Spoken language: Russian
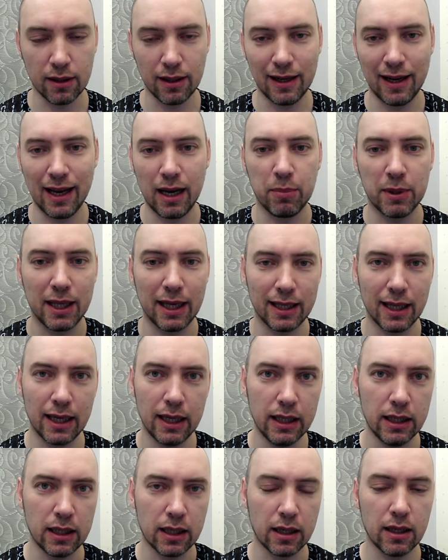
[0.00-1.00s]

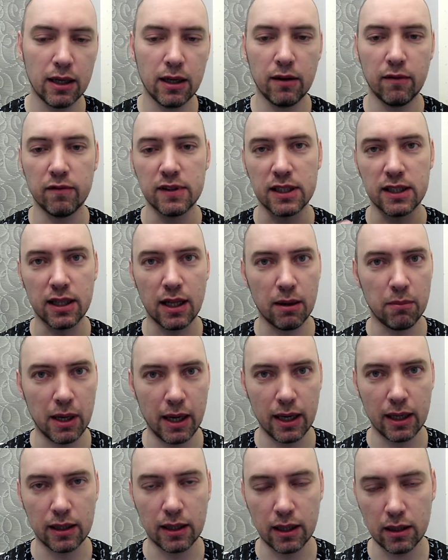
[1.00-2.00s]
Криптоаналитик
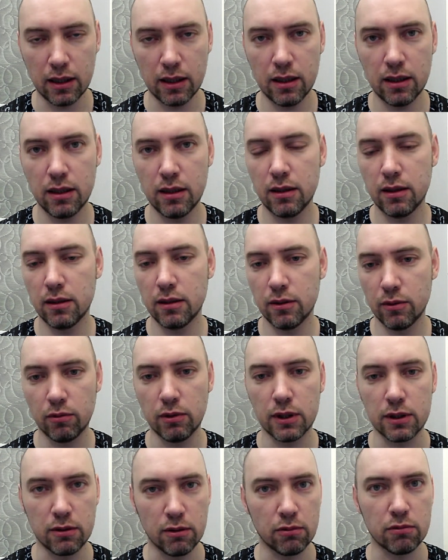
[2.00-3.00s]
взломает это, ну,
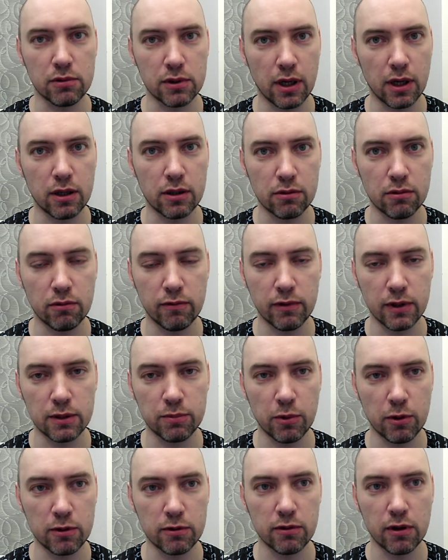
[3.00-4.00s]
если он узнает, что вы
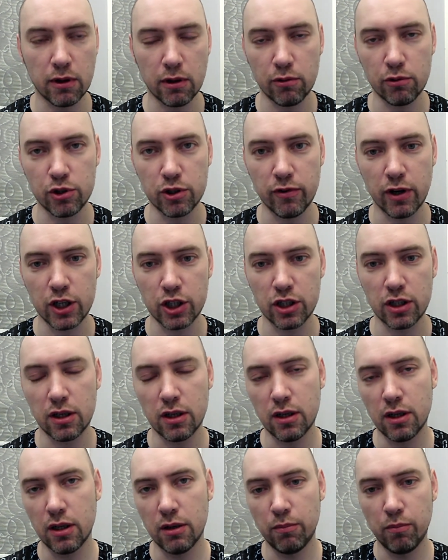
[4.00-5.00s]
использовали ключ дважды,
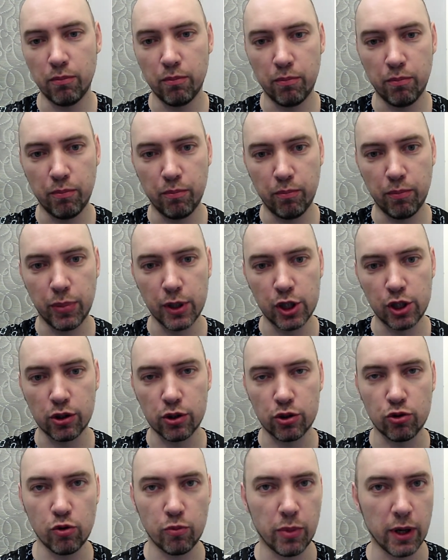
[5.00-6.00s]
по
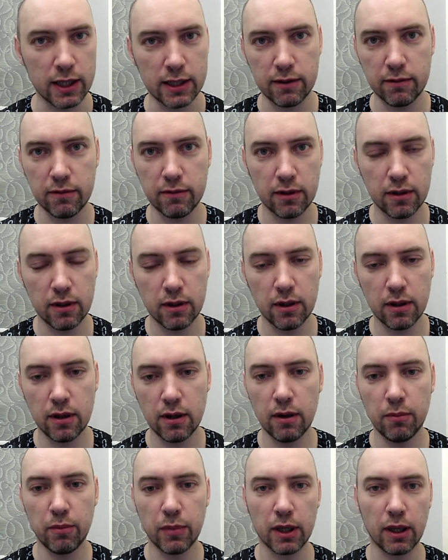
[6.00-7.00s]
щелчку пальца.
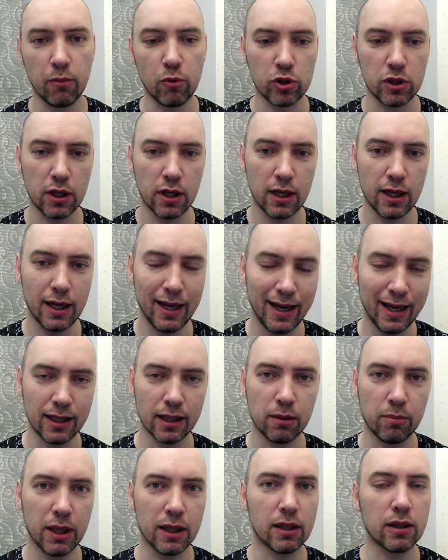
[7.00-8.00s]
Потому что этот
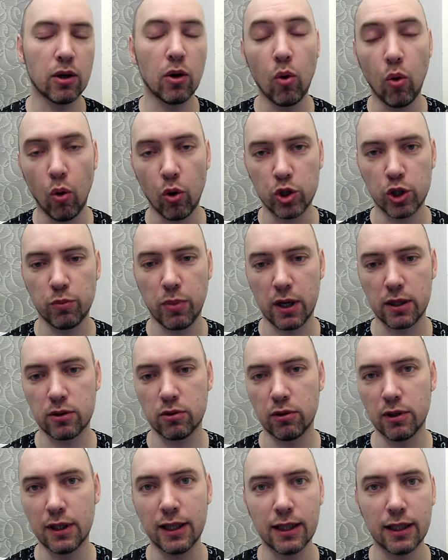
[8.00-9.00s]
метод очень простой
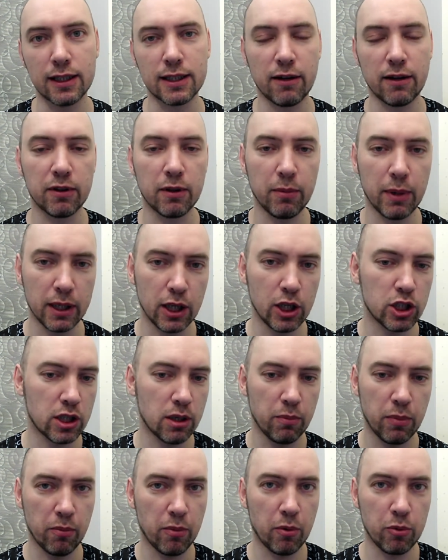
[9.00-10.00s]
и делается автоматически
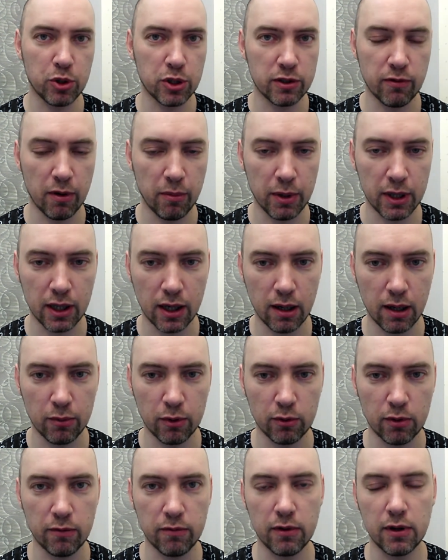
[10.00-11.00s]
при помощи современных
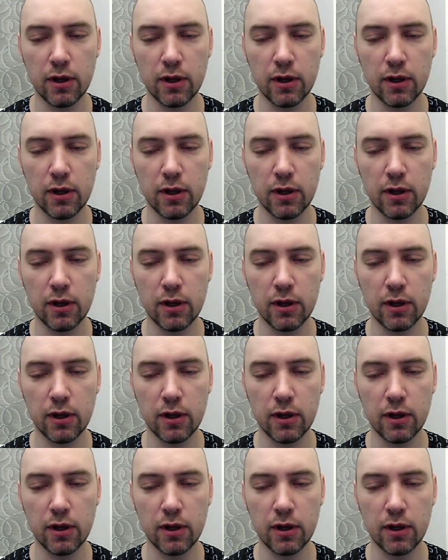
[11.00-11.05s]
компьютеров.